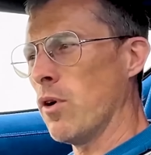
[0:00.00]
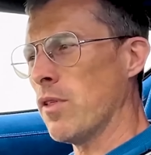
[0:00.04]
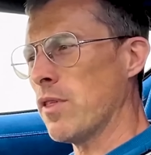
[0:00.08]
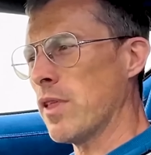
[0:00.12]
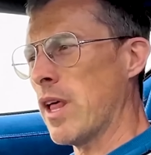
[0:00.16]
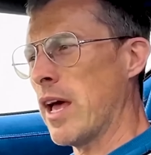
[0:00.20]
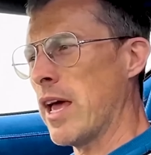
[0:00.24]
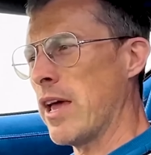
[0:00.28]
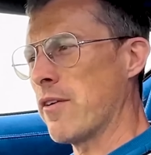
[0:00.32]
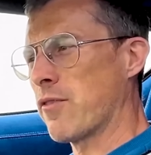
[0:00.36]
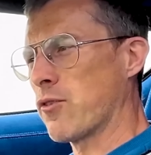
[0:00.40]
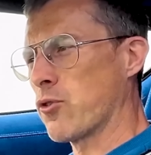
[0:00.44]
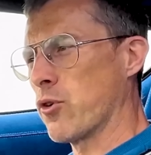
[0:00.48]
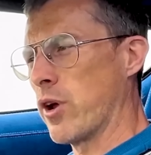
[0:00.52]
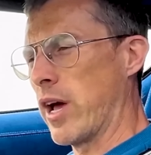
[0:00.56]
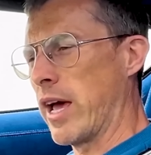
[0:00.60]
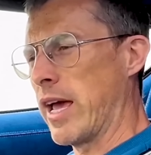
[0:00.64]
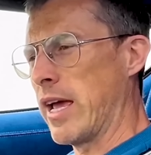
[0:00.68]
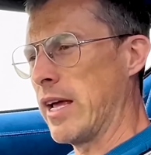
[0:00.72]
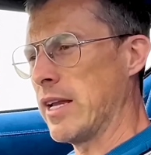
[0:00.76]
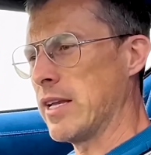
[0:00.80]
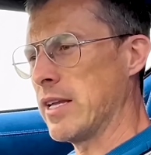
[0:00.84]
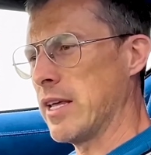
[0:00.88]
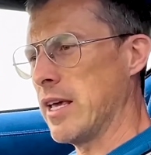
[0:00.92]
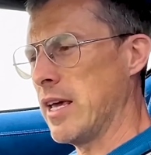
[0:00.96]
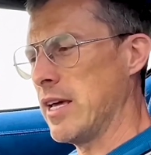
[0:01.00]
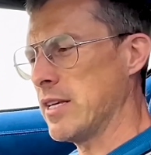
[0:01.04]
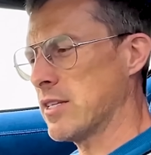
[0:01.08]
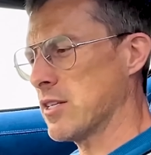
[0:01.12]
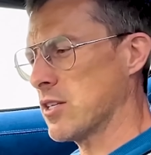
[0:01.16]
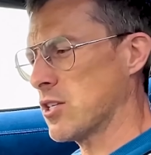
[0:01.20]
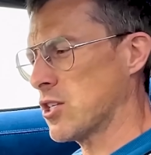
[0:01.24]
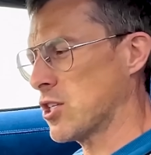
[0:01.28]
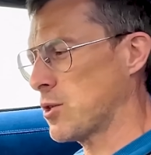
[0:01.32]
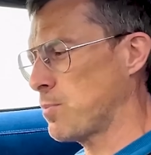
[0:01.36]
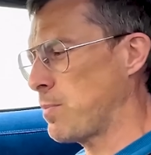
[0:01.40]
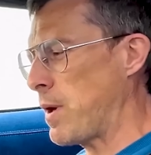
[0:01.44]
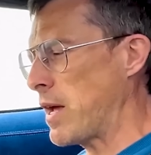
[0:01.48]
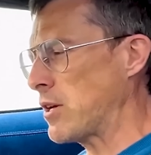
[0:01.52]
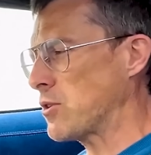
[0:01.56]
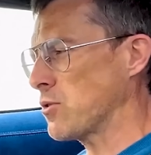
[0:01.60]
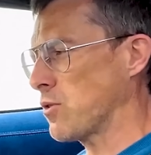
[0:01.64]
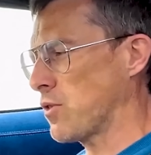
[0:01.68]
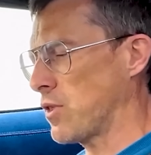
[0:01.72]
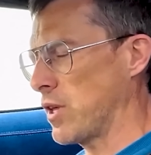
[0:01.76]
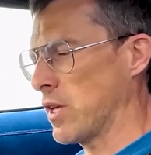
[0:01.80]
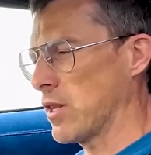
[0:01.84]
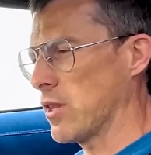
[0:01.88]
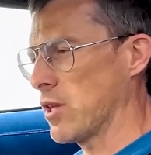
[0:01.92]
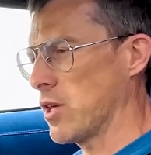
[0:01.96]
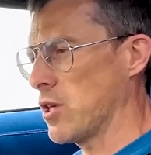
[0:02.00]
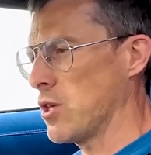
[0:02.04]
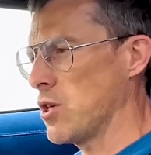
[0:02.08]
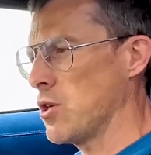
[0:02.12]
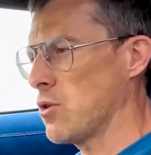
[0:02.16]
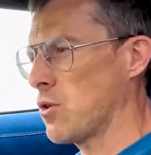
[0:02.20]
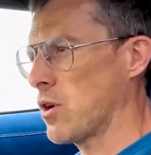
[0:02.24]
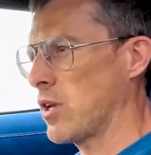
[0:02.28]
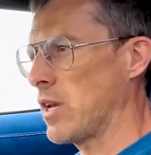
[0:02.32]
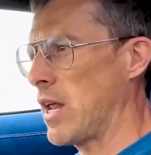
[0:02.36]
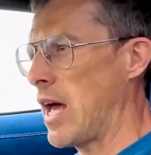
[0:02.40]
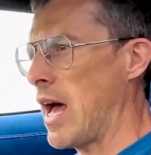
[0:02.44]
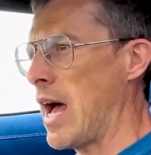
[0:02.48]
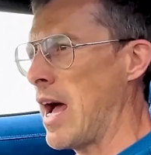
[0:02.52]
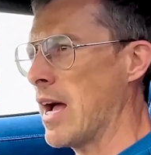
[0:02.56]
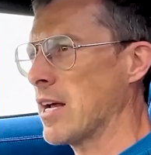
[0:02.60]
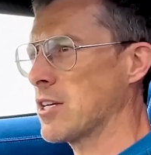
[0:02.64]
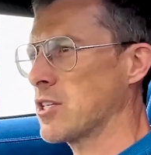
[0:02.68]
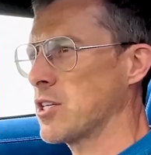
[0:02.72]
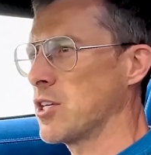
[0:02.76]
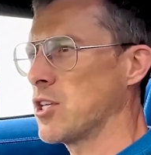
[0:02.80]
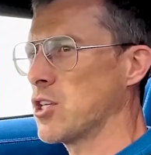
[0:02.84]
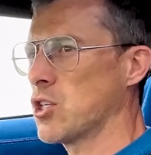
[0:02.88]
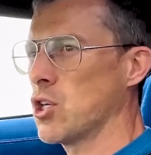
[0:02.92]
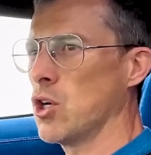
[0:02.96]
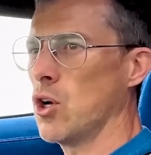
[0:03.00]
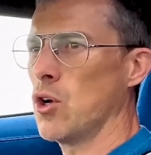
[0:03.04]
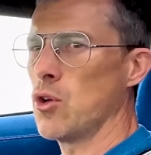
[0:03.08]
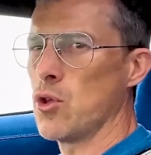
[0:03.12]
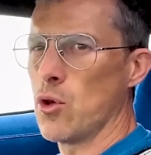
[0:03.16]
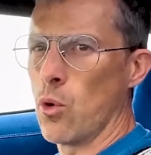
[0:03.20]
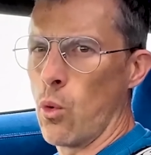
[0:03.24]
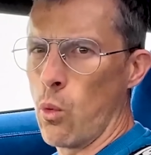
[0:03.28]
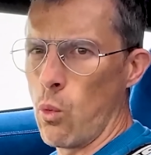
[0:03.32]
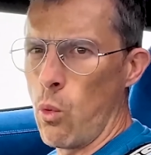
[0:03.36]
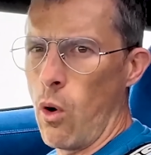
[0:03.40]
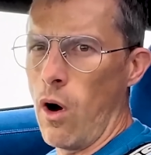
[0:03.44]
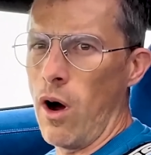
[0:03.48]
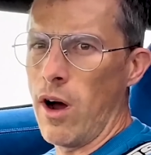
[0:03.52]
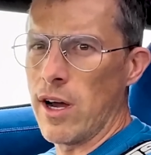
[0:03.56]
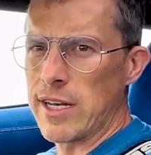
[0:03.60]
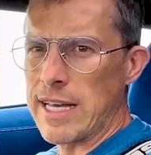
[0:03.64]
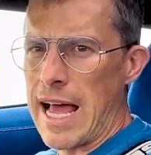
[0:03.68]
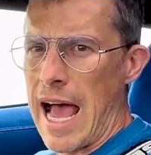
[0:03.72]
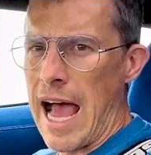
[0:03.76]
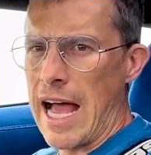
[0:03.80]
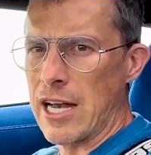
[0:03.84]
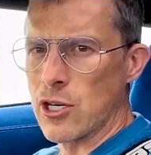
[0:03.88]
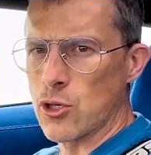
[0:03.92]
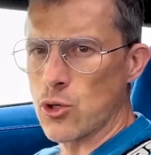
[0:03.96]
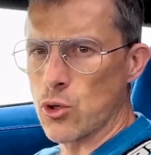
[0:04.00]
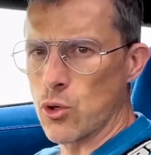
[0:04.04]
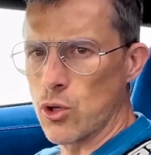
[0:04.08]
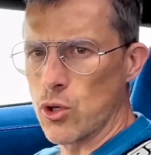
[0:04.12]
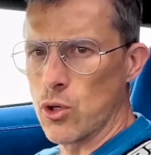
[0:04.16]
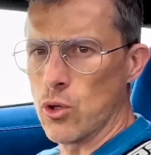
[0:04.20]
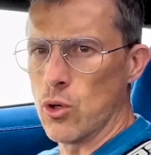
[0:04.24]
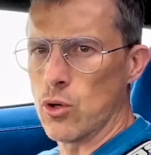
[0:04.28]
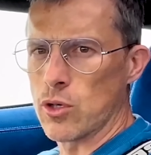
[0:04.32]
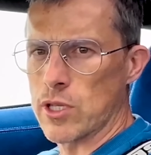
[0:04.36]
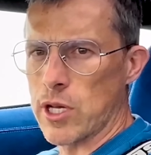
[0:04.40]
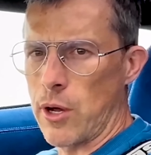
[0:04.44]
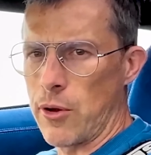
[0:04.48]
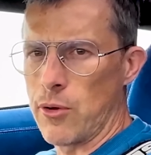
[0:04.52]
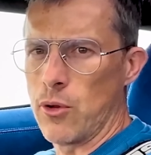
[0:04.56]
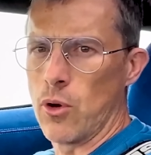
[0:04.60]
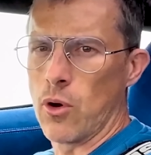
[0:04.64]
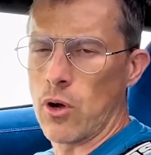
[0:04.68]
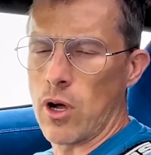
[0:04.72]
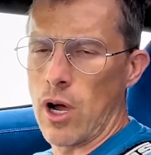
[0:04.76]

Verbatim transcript: bueno, lo que han creado es una cosa especial para que conviertas tu Android Auto con cable en